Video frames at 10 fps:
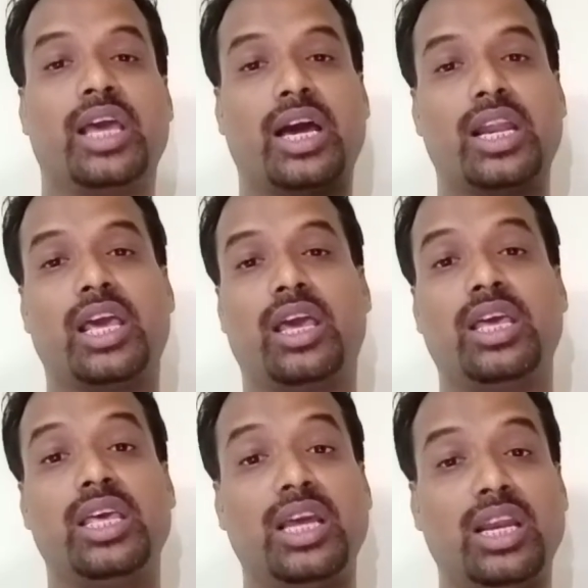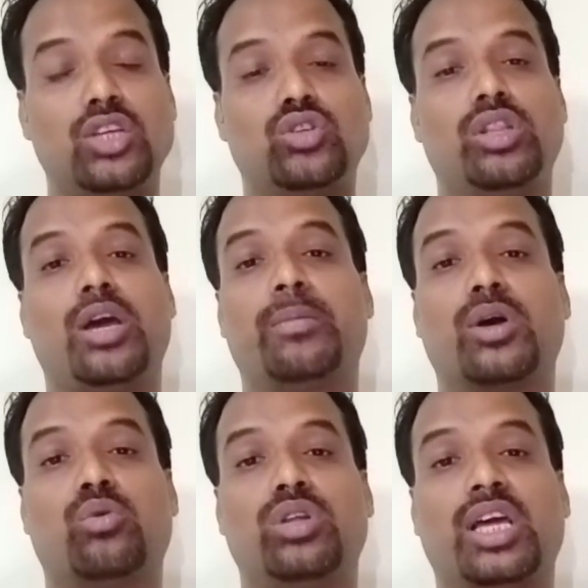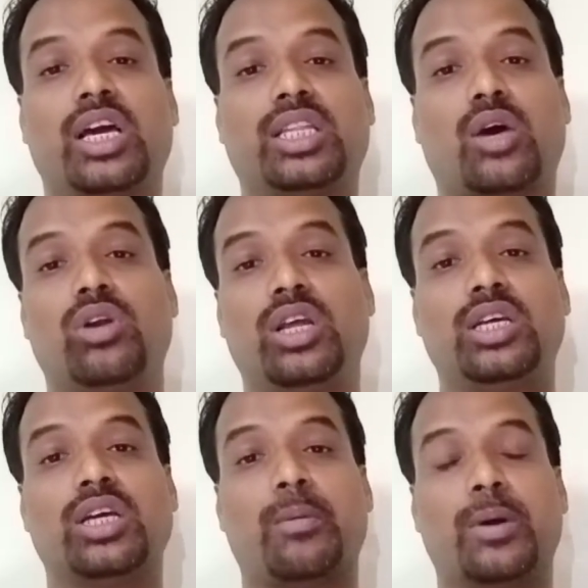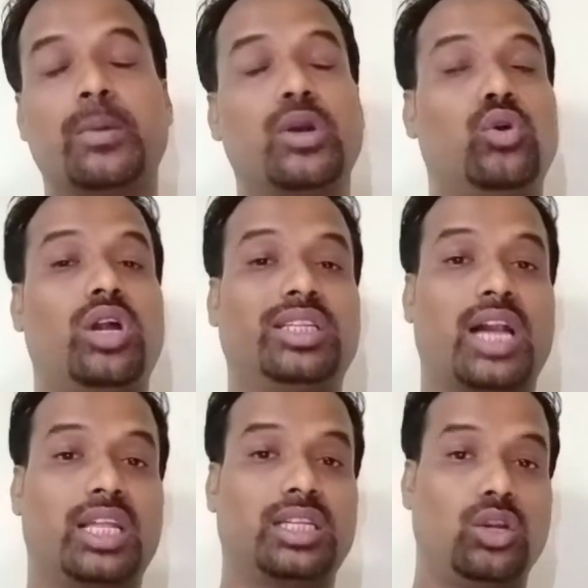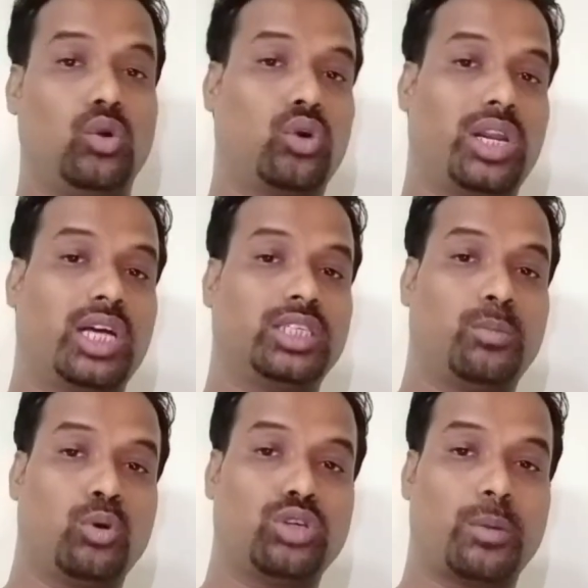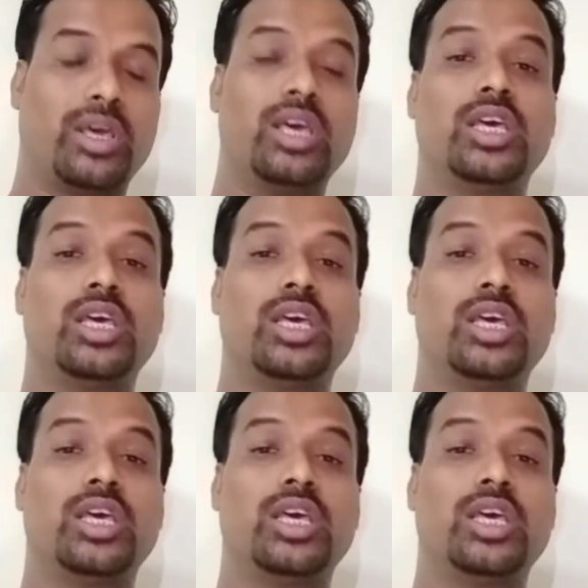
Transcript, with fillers: এখানে ইংলিশ যদি আমরা করে থাকি তাহলে আমার ভিডিওটা তাড়াতাড়ি লোকের কাছে পৌঁছাবে